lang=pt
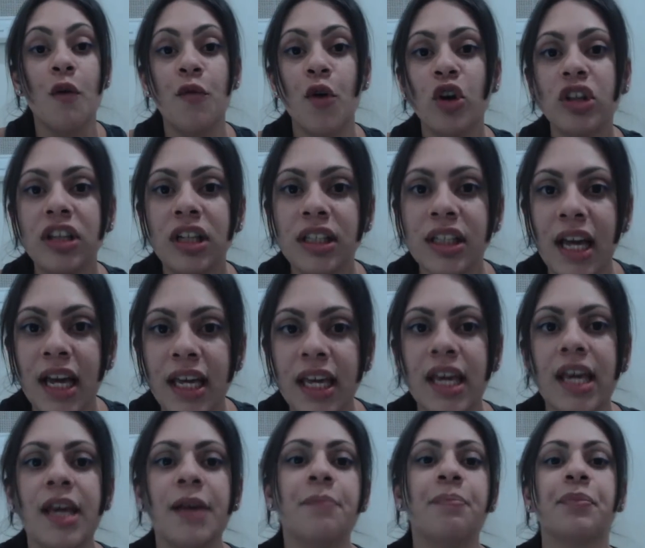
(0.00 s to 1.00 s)
Voltando
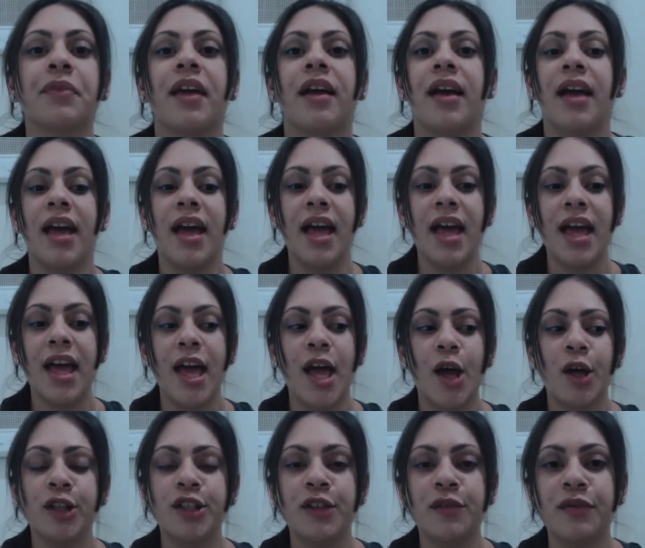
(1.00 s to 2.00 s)
aqui,
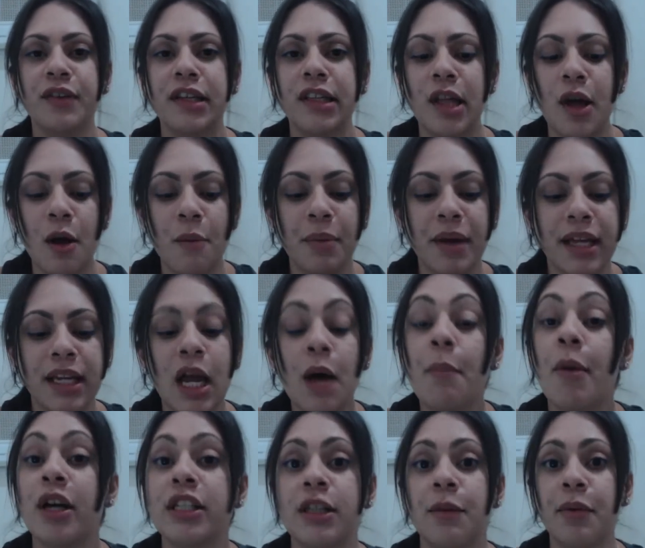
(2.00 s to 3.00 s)
é, eu tive que dar uma pequena
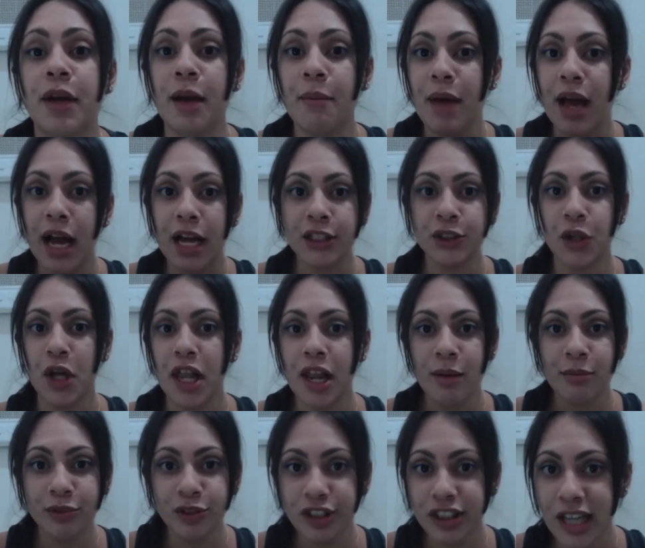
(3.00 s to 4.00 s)
pausa, porque minha cachorra
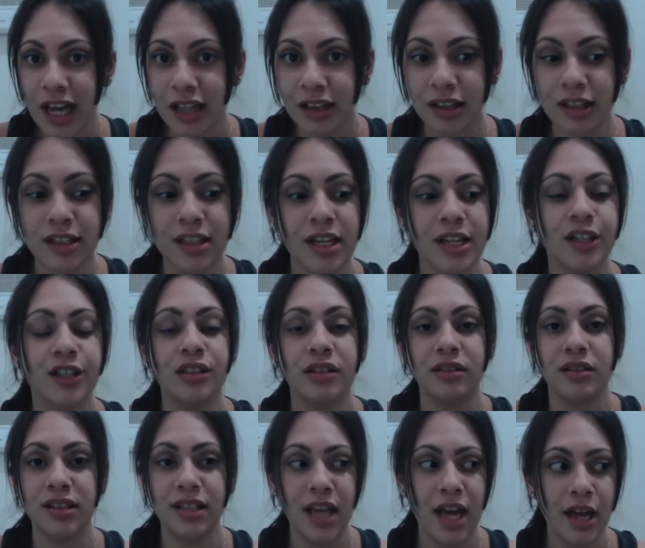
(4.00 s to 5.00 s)
é muito chata,
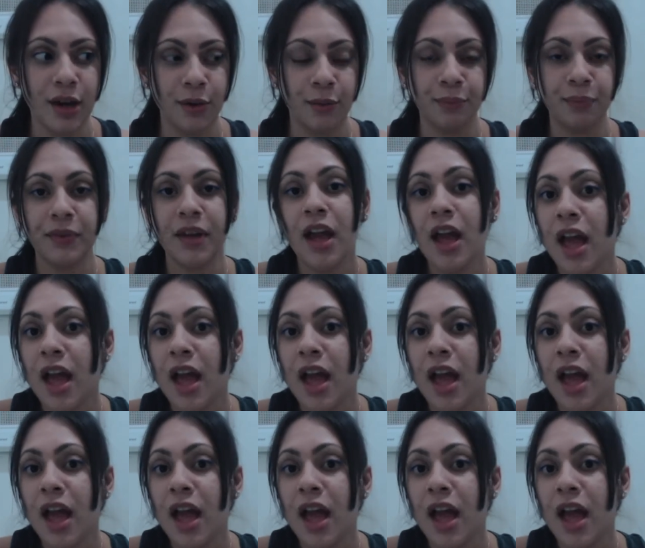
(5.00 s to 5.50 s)
gente. Sério.